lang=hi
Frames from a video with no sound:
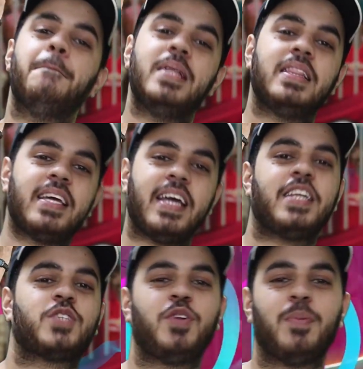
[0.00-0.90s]
मिलते हैं
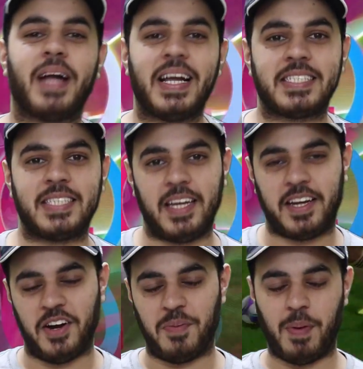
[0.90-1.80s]
नेक्स्ट वीडियो में गाइस टेक
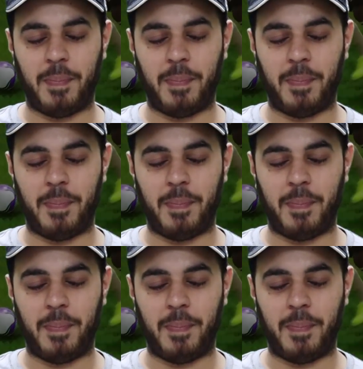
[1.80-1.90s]
केयर